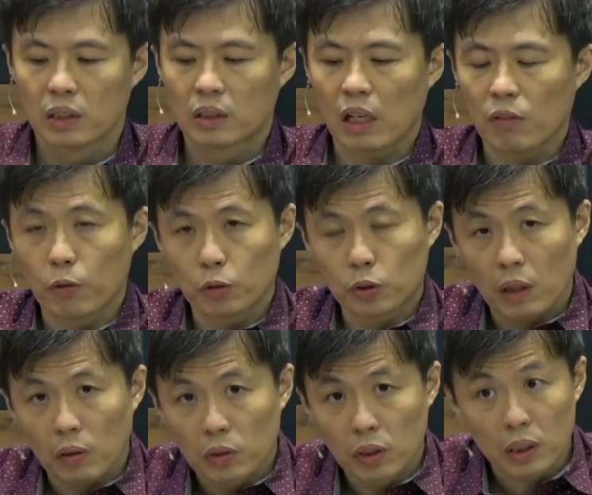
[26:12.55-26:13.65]
丈夫需
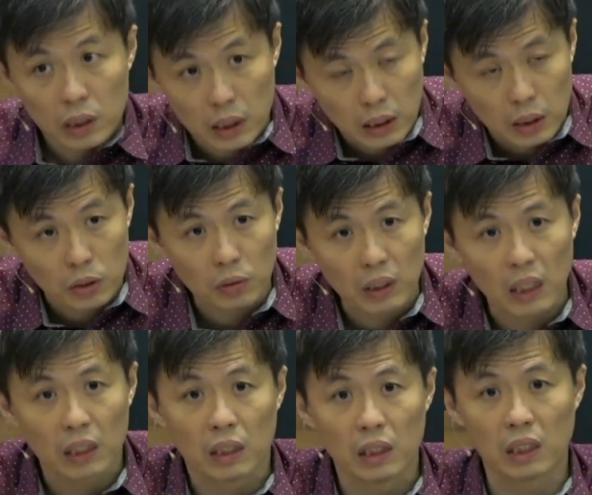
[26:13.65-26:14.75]
要自信的时候
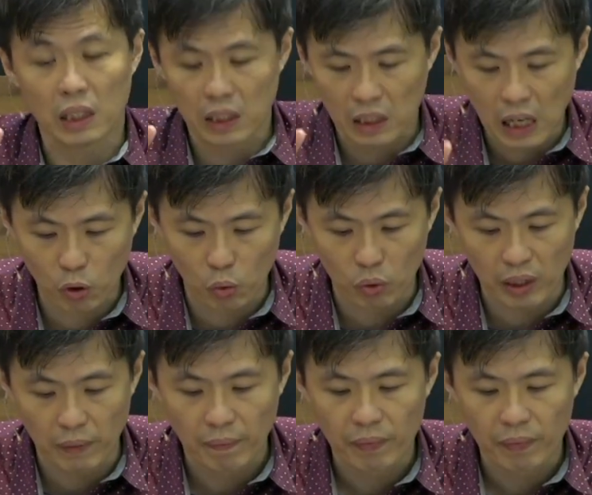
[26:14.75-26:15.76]
呢，你可以给他鼓励；